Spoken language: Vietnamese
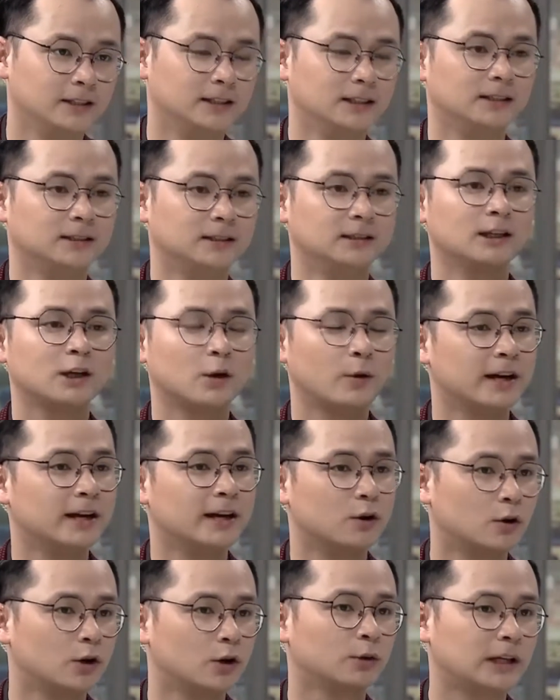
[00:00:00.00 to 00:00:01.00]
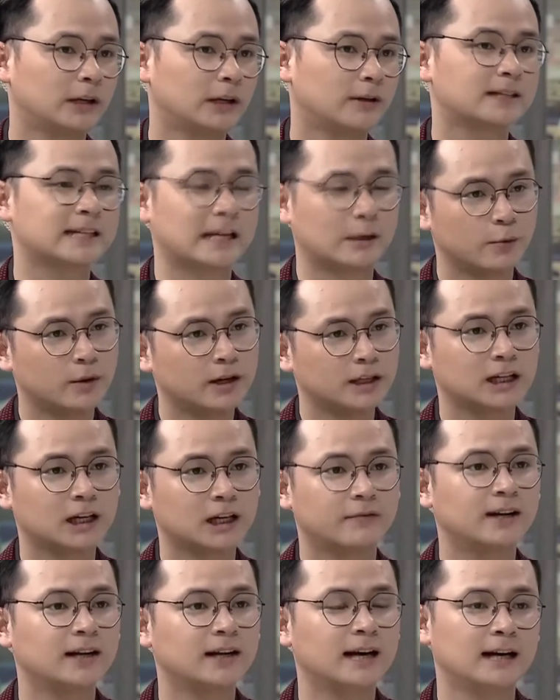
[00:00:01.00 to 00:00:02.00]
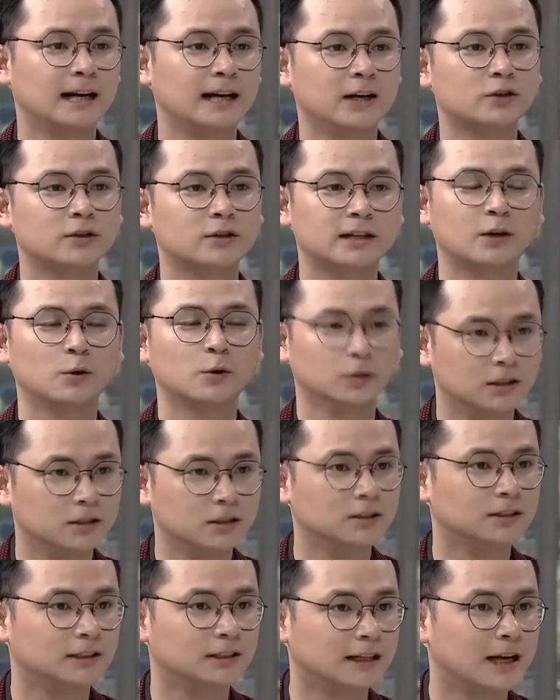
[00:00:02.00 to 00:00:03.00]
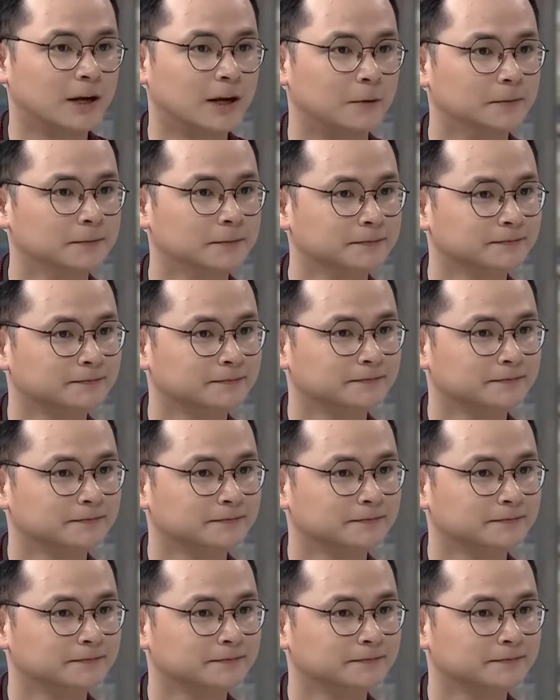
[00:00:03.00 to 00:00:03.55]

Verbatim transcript: vậy thì những cái loại hình con đầu theo này giải quyết những cái vấn đề đấy cho nhà đầu tư như thế nào